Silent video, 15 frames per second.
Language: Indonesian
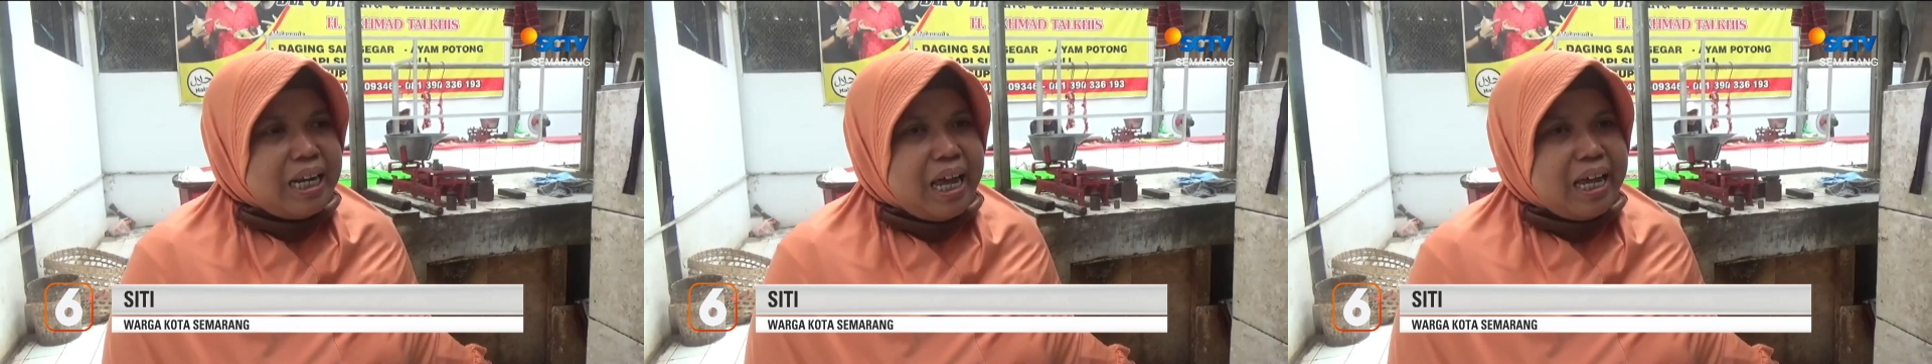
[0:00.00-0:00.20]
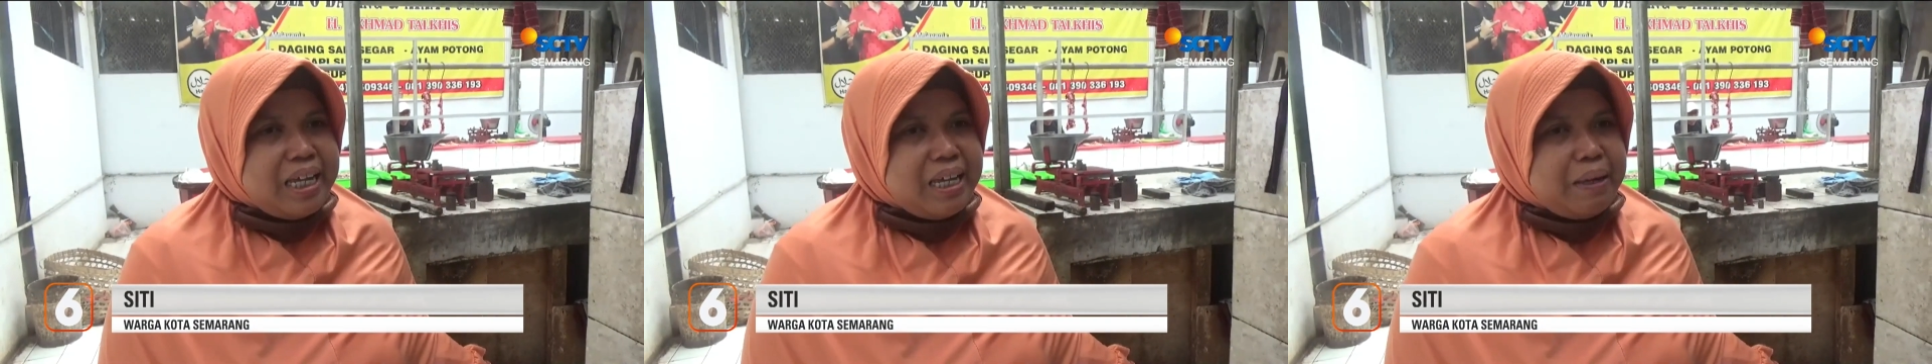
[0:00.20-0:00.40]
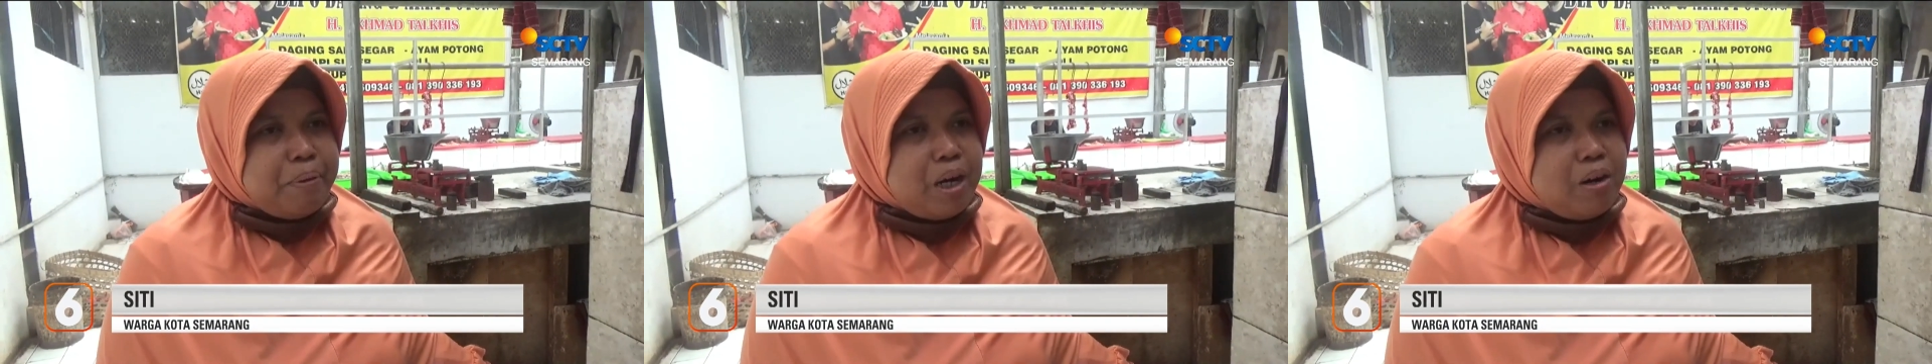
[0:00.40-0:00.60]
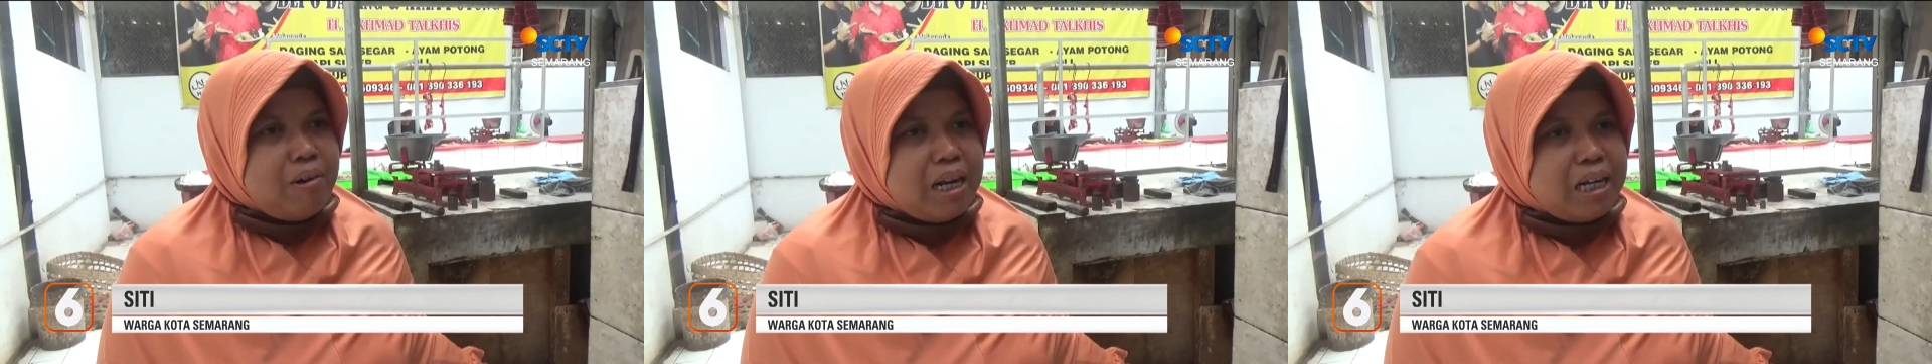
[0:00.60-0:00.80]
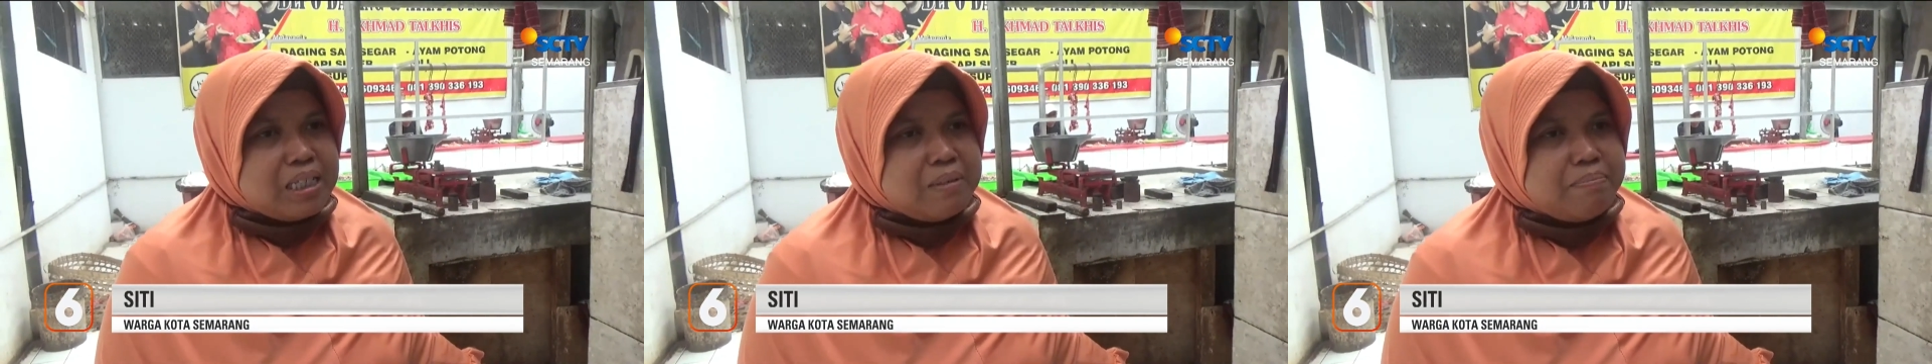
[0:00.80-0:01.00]
naik
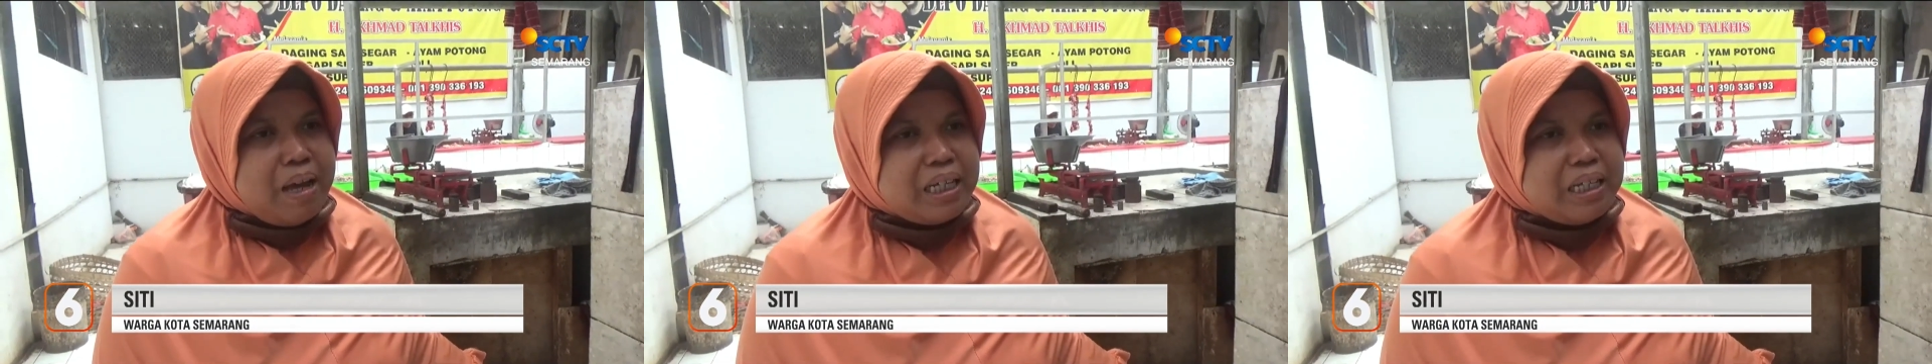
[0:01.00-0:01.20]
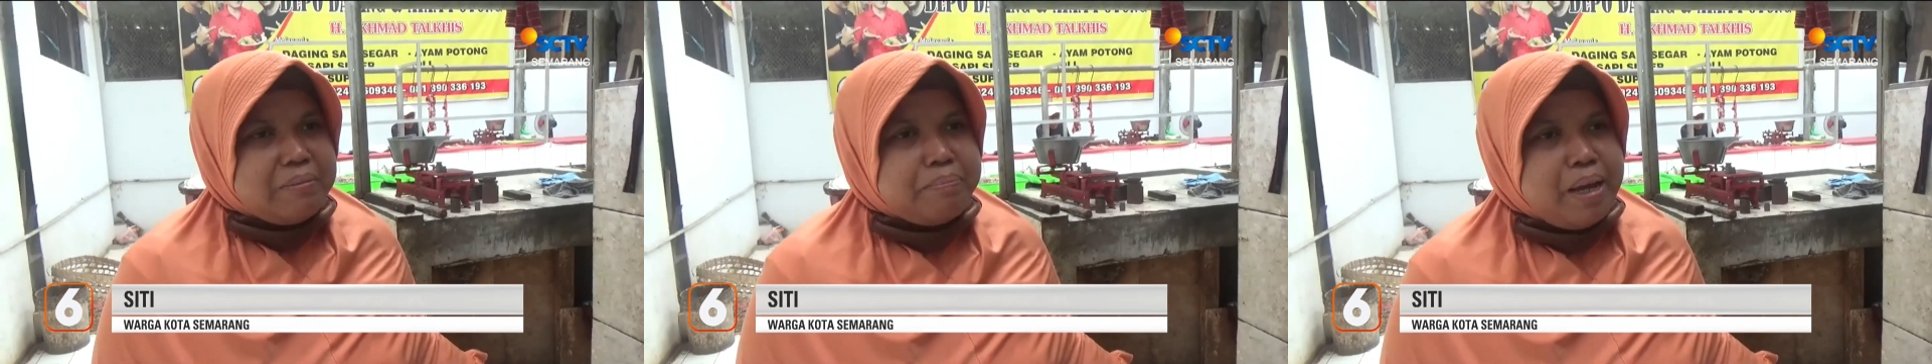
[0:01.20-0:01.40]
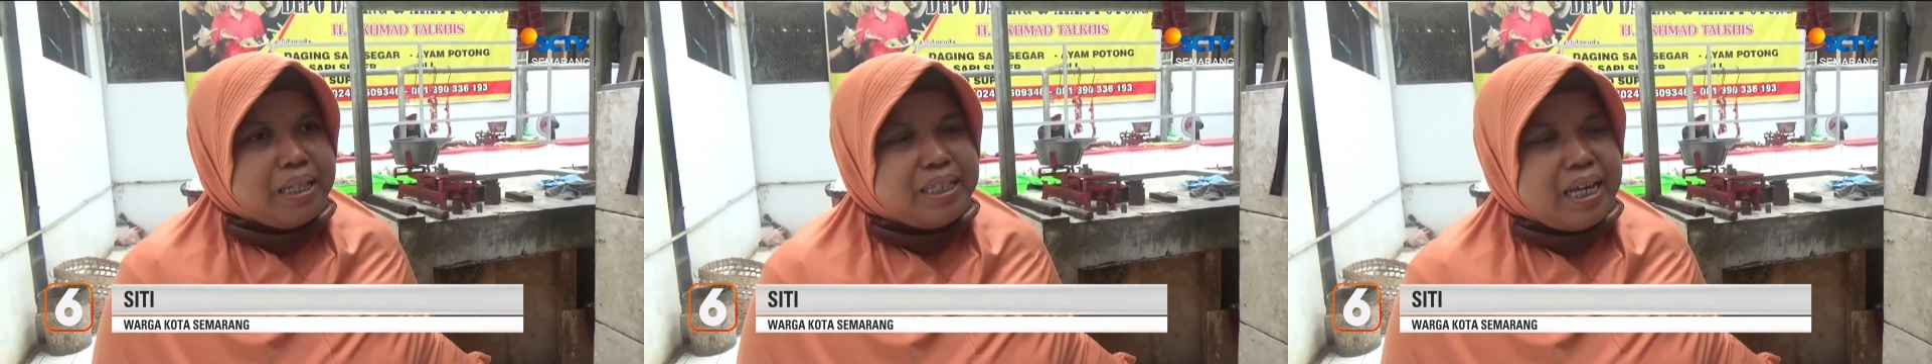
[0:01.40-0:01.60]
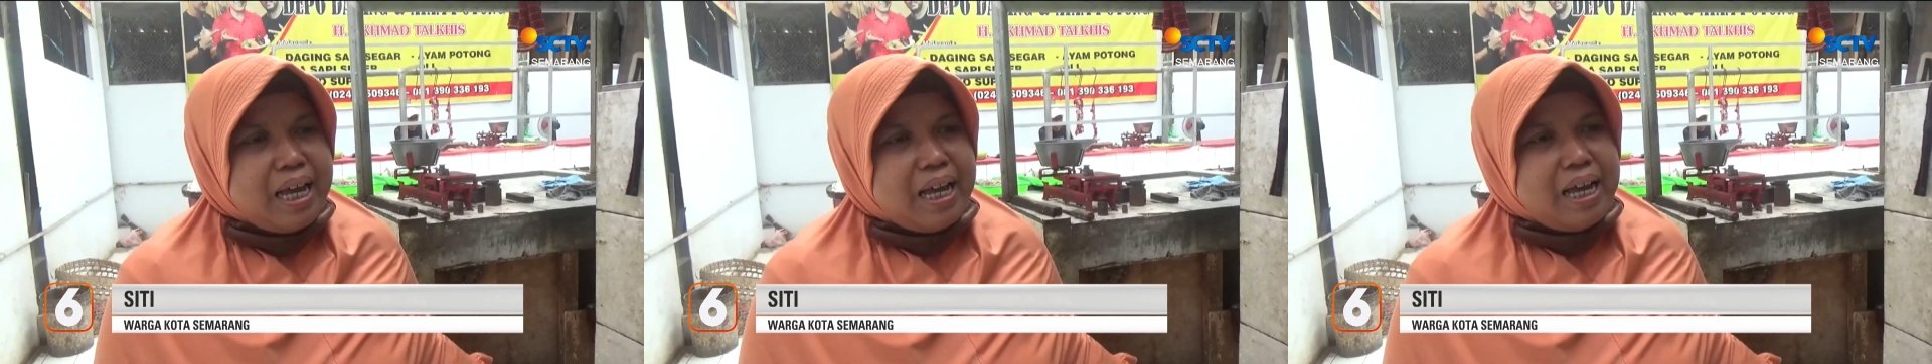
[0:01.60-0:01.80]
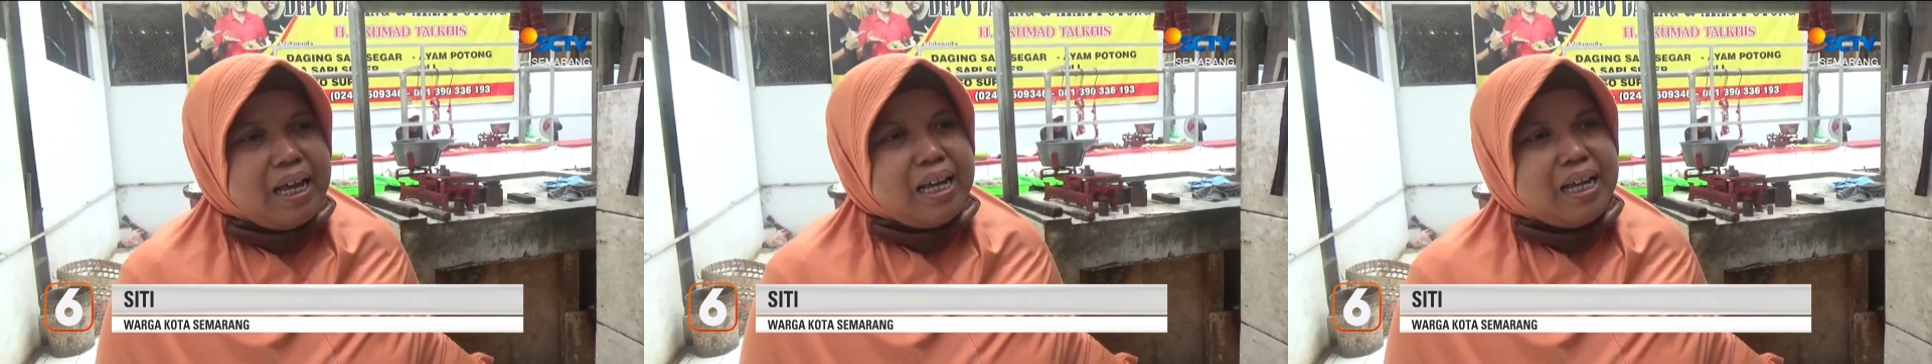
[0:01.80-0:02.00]
pengeluaran semakin
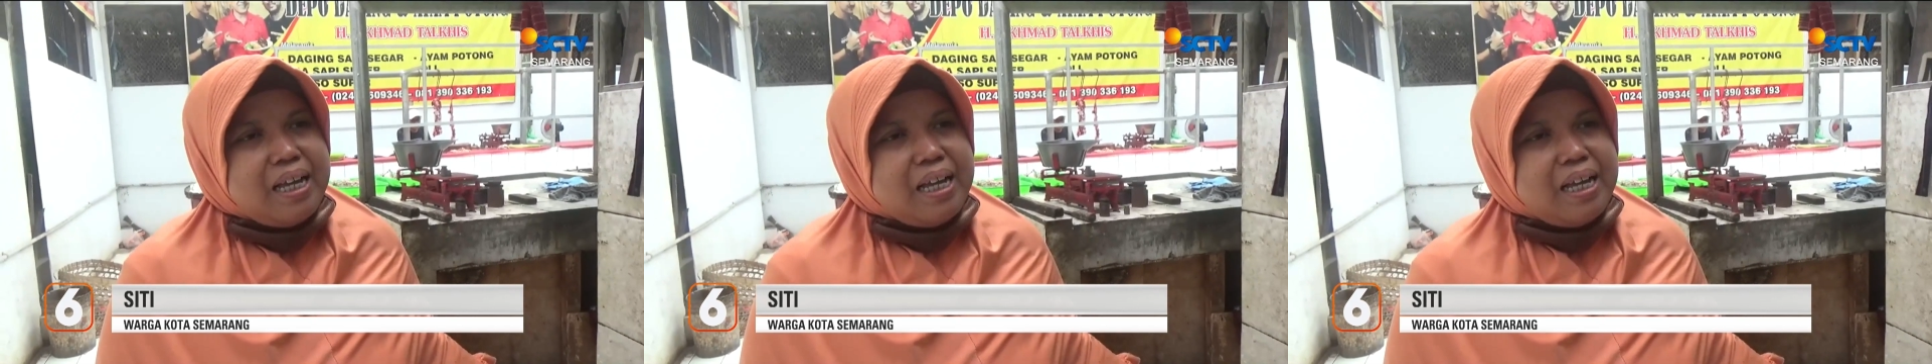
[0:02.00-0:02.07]
banyak